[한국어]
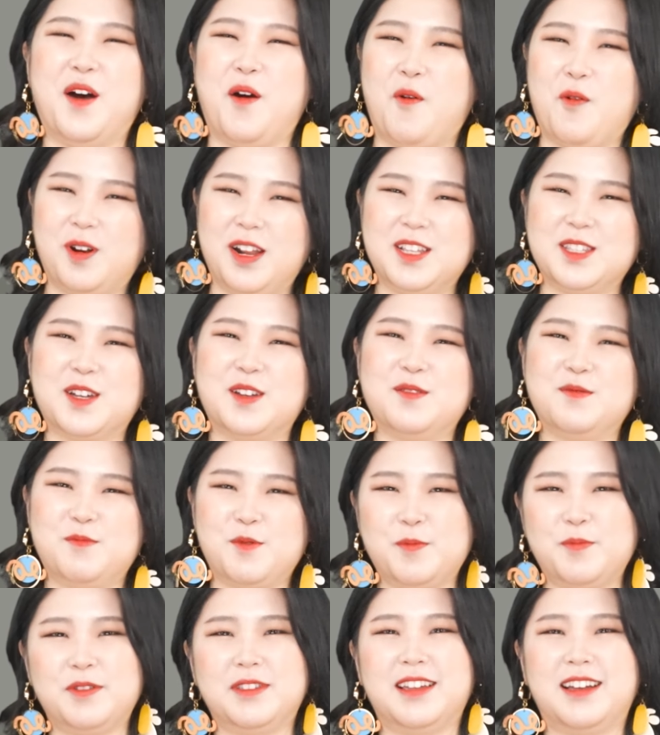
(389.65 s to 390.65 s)
오래전
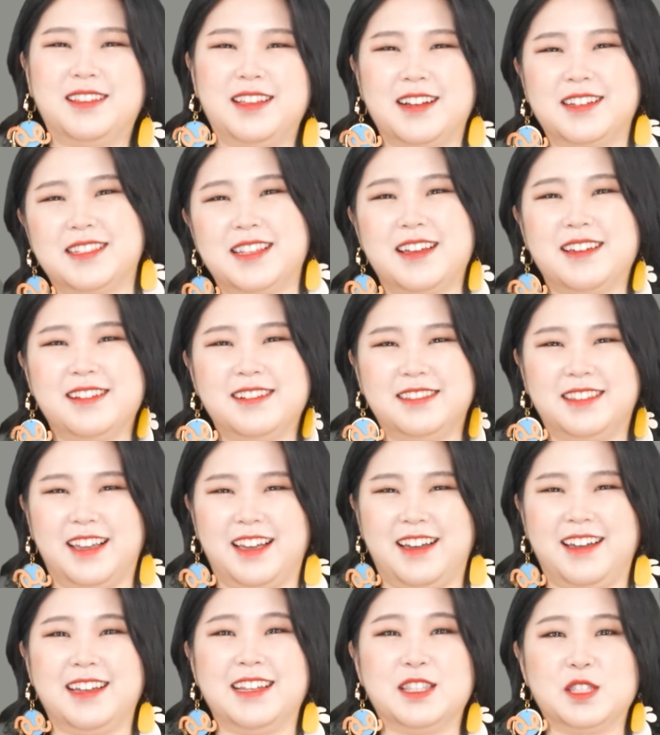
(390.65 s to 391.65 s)
풋풋한 학생일
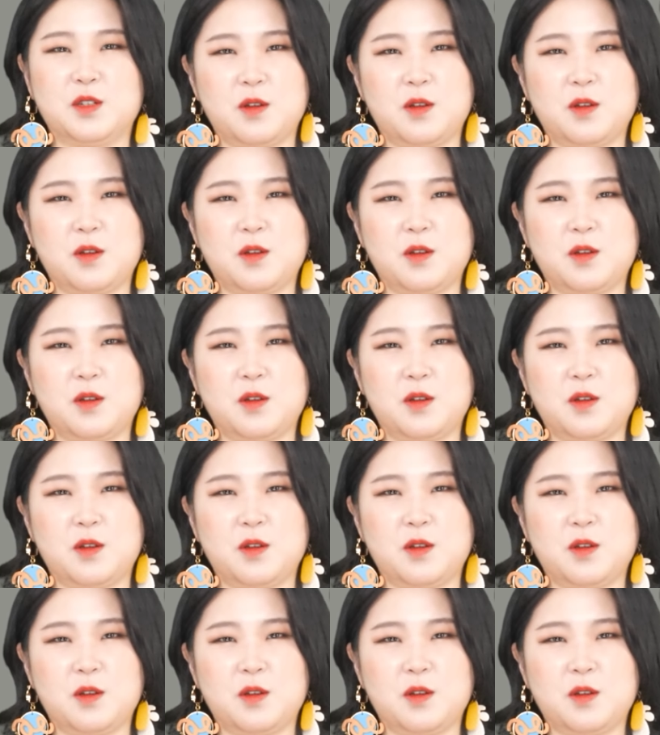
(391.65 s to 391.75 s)
때